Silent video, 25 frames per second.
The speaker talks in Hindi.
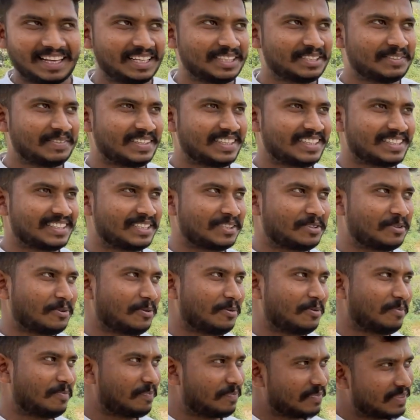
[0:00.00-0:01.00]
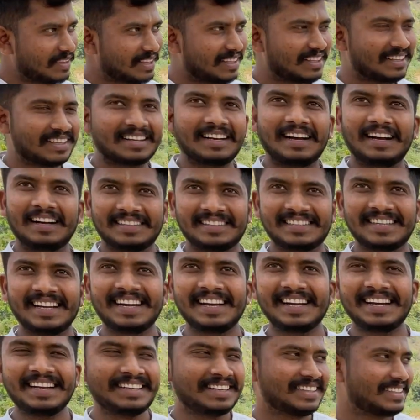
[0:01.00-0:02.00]
इस वजह से तो अच्छा
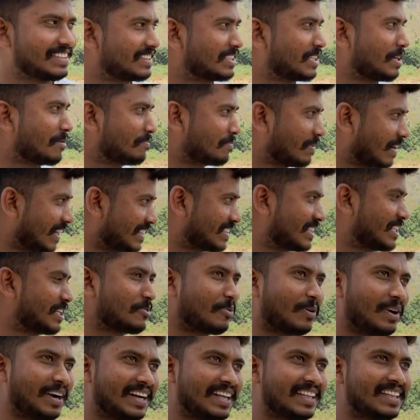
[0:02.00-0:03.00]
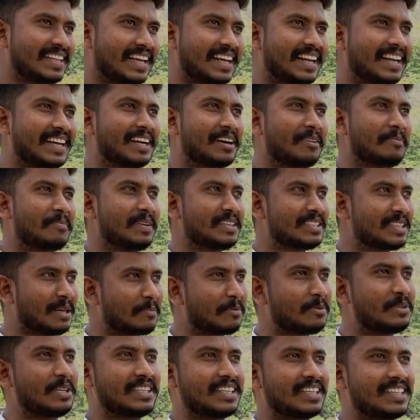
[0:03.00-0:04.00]
है जब अच्छी क्वालिटी दे रही है कंपनी सब
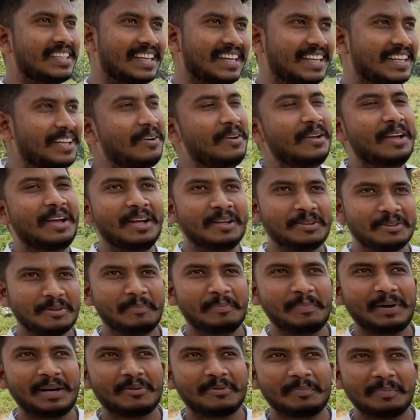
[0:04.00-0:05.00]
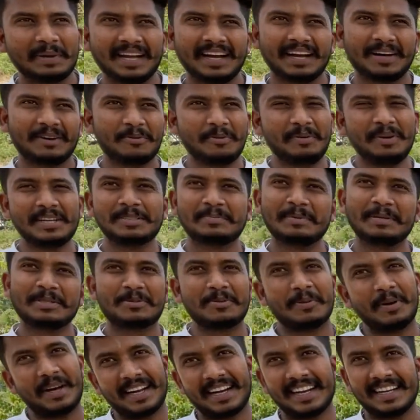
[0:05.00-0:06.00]
कुछ अच्छा दे रही है तो बिल्कुल भैया उन्नीस बीस
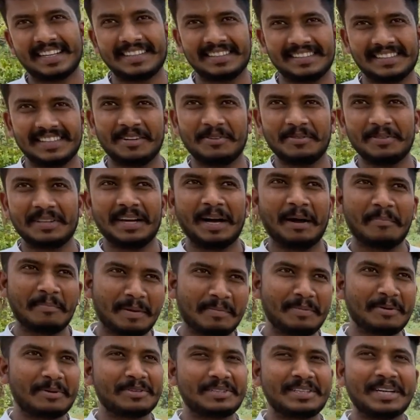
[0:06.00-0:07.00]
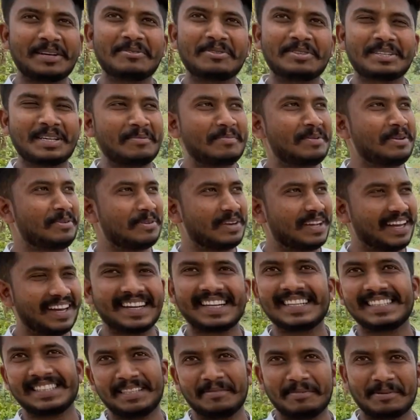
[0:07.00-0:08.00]
तो हर एक इंसान होता है हमें भी कुछ ना कुछ कमी होंगे हर
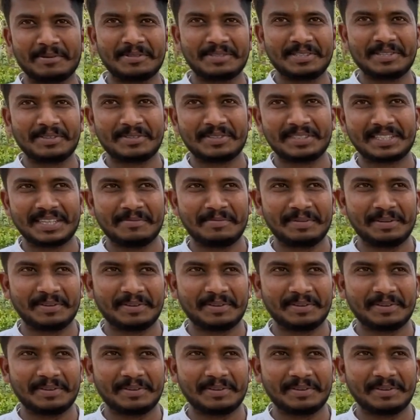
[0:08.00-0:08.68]
किसी में कुछ ना कुछ कमी